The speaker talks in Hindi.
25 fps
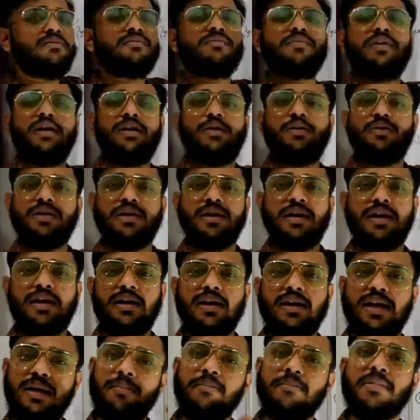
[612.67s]
वैल्यू निकालना
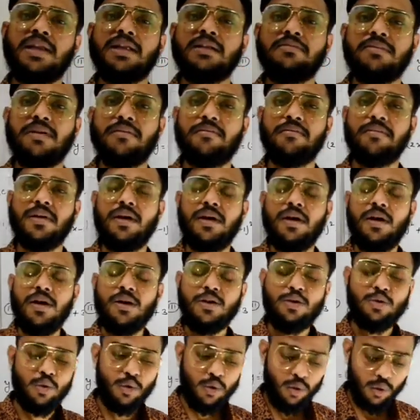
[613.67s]
है मिनिमम
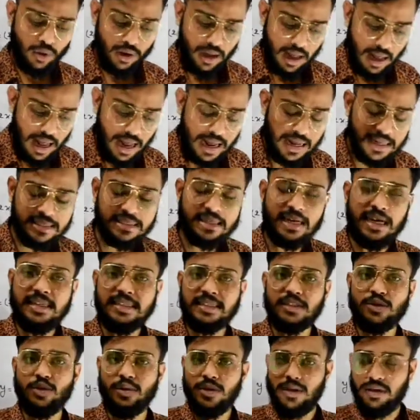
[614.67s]
तो आज का इस
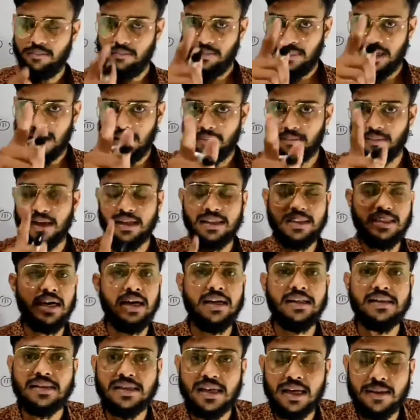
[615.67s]
मेरी एक बात ध्यान
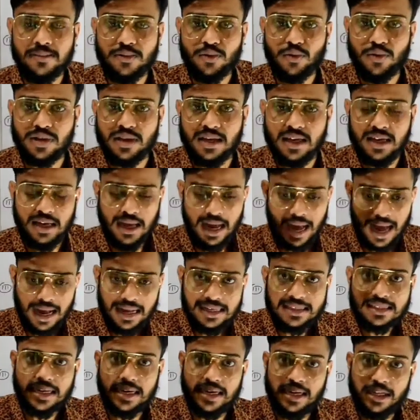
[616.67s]
से आप सुनिए आज
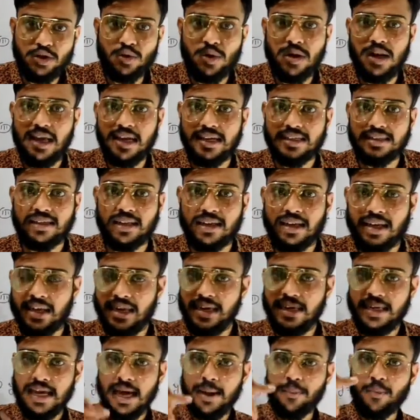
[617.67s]
का ये जो लेक्चर है ये
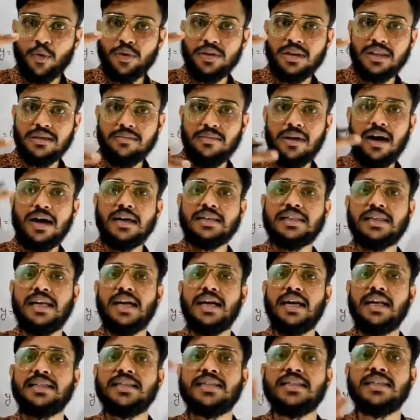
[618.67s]
आपको दिमाग चलाना
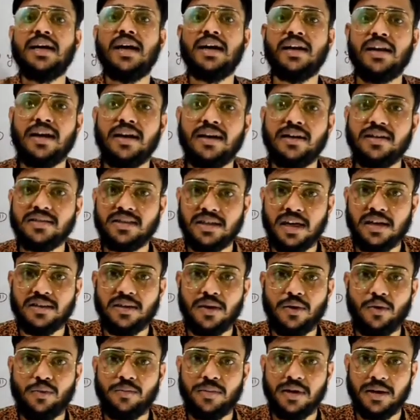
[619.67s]
सिखाना चाहता
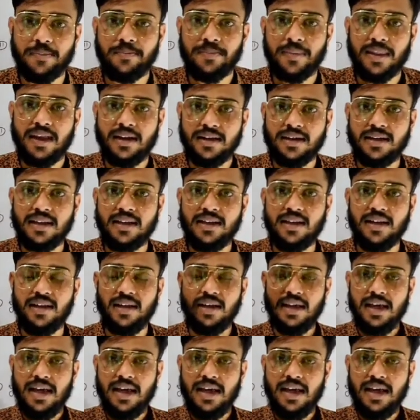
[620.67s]
हूँ मैं ठीक है